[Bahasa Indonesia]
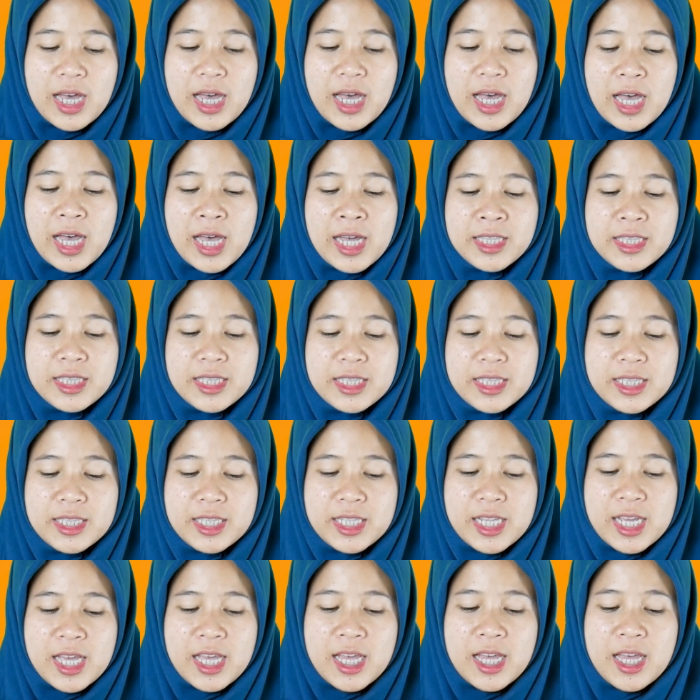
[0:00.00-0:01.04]

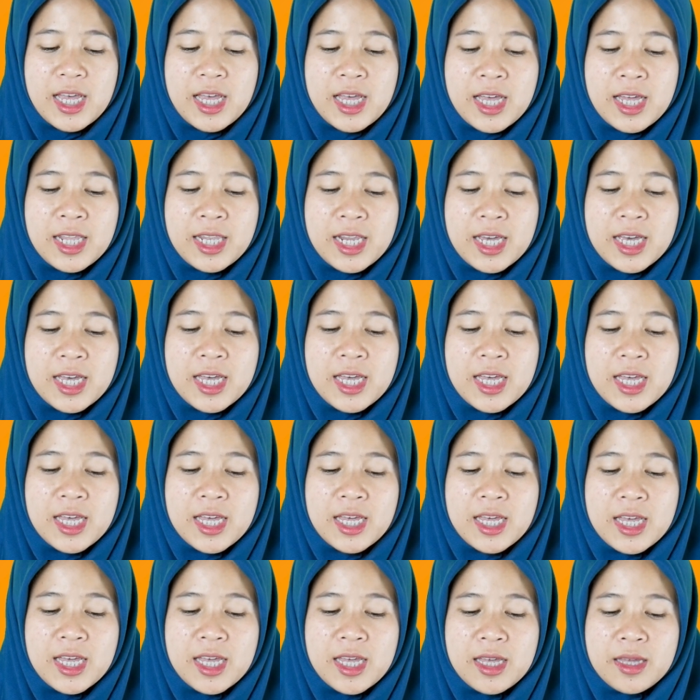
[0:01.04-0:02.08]
Hatta la
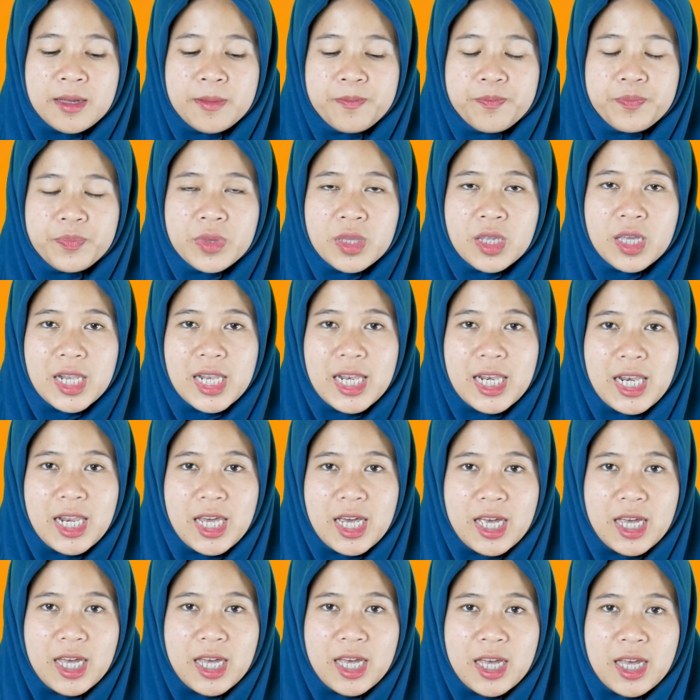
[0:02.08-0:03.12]

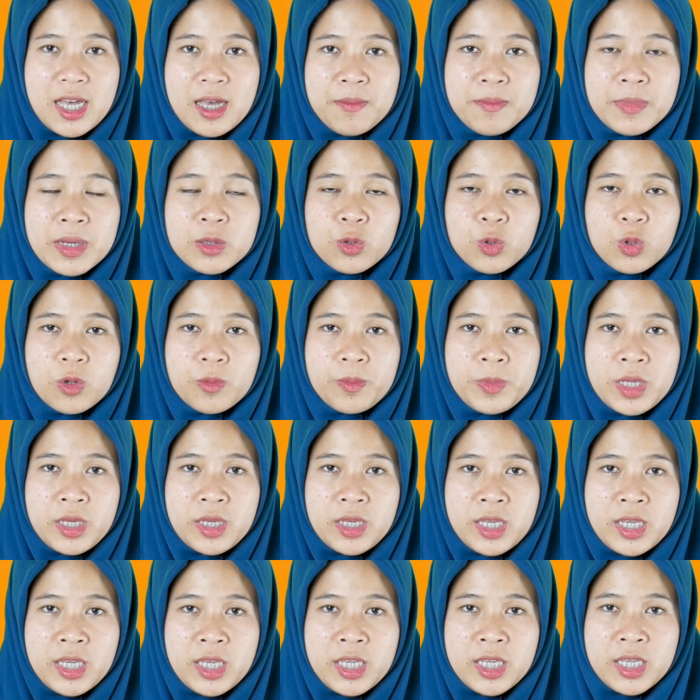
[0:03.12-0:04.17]
La
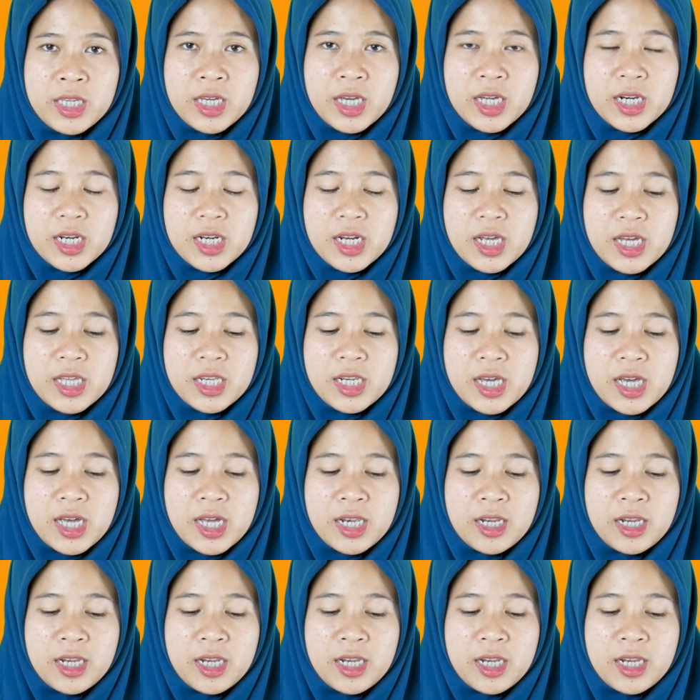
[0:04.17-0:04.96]
magtobi'i karena ada